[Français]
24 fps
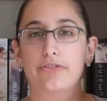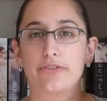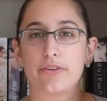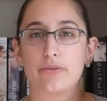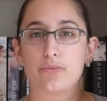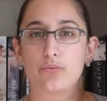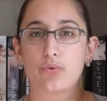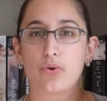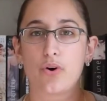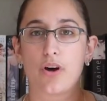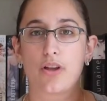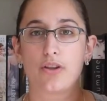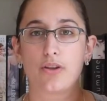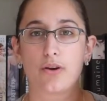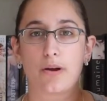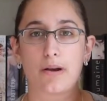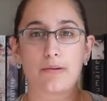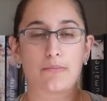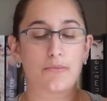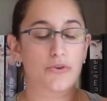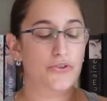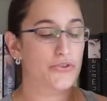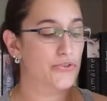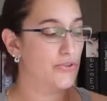tome 3,
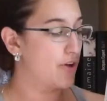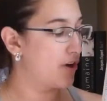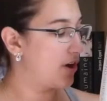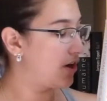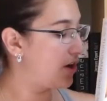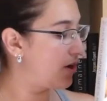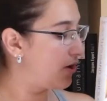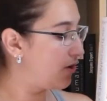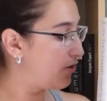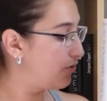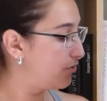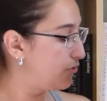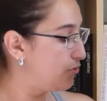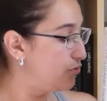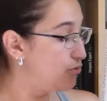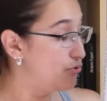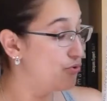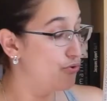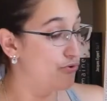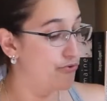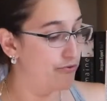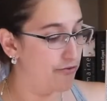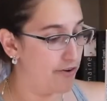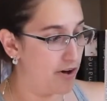normalement, sort en
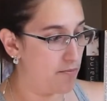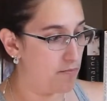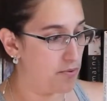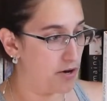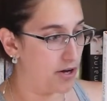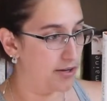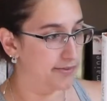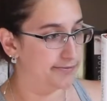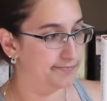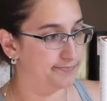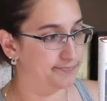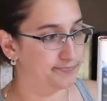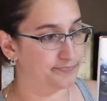novembre.